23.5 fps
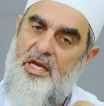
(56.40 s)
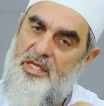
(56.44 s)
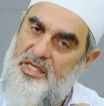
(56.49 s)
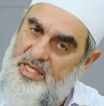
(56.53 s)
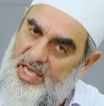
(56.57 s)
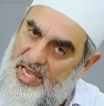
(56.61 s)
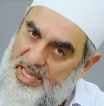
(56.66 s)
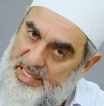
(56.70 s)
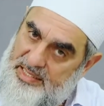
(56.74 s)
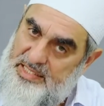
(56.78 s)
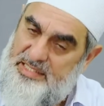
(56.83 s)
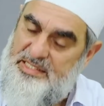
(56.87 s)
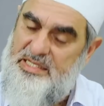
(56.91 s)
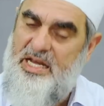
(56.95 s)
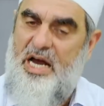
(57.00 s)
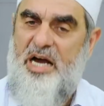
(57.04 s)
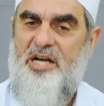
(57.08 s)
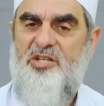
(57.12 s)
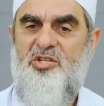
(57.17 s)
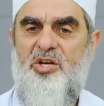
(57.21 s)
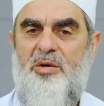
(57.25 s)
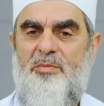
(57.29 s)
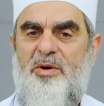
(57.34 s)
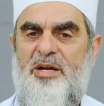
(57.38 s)
kendisi
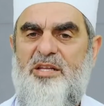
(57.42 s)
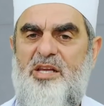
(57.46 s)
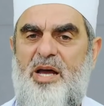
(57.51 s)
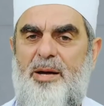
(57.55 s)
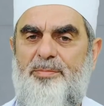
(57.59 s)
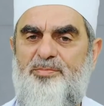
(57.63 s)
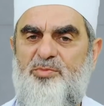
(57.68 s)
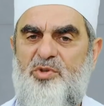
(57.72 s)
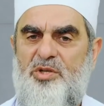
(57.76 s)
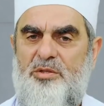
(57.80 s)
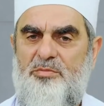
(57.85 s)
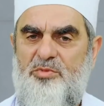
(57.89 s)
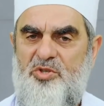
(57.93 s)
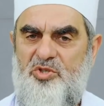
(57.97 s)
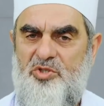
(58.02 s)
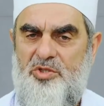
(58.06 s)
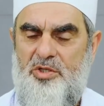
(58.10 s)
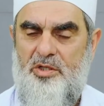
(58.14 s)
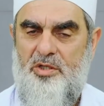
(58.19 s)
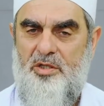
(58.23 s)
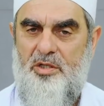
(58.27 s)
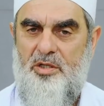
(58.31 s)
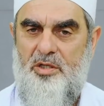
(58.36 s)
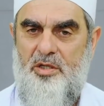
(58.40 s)
hacamat
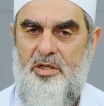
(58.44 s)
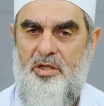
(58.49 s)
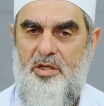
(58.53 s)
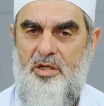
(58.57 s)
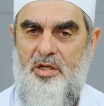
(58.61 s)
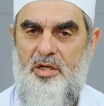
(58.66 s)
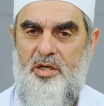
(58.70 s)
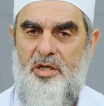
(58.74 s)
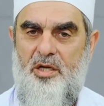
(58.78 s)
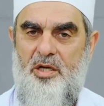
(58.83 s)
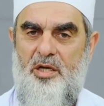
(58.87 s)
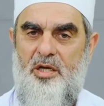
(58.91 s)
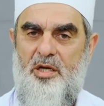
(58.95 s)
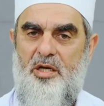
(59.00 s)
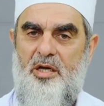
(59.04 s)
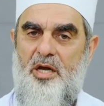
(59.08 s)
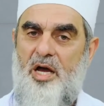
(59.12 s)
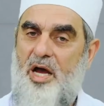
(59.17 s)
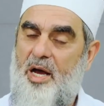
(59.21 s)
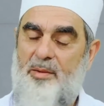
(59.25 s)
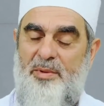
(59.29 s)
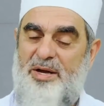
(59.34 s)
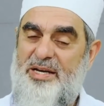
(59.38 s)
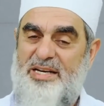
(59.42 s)
yaptırmıştır.
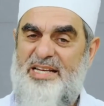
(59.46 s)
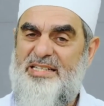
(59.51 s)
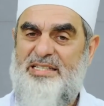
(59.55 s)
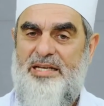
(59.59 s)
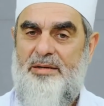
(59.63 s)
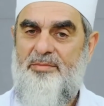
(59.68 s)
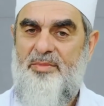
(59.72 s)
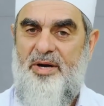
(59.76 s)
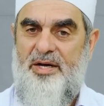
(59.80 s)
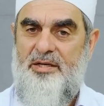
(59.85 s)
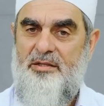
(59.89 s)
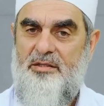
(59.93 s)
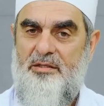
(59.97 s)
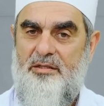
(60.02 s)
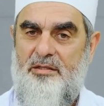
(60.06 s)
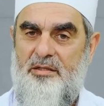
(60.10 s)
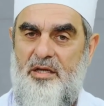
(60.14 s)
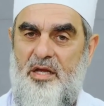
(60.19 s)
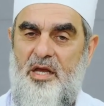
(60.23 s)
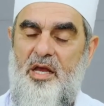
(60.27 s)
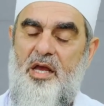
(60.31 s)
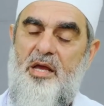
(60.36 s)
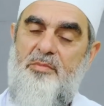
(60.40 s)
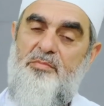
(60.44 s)
Ama ne zaman?
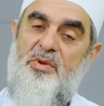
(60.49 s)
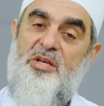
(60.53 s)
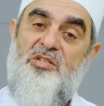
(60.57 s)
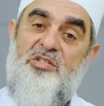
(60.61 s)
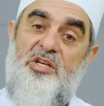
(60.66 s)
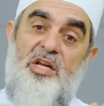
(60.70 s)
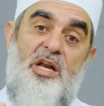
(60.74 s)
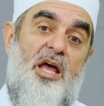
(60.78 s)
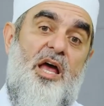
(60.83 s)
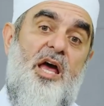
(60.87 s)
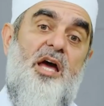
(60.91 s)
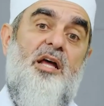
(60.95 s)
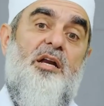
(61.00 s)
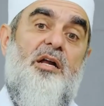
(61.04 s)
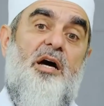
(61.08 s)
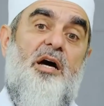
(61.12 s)
Mesela her